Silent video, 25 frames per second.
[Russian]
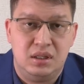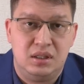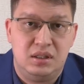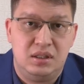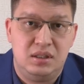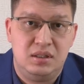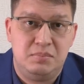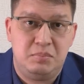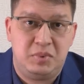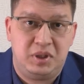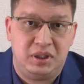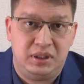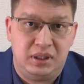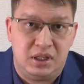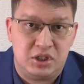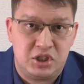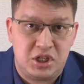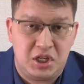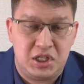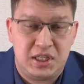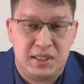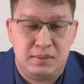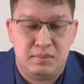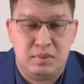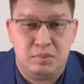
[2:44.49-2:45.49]
и
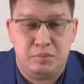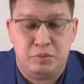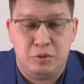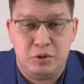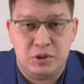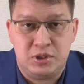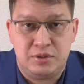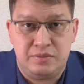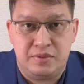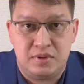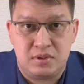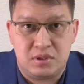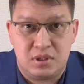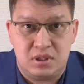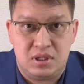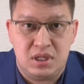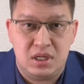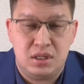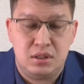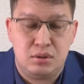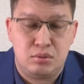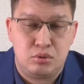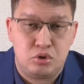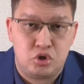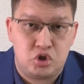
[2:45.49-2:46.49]
продолжать ими пользоваться,
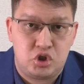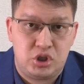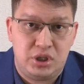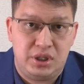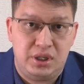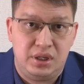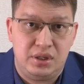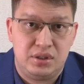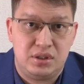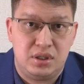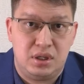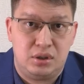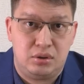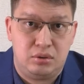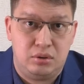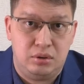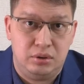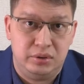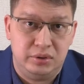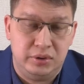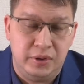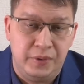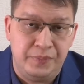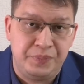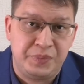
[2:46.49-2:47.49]
не нарушая
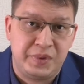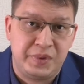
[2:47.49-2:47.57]
закон.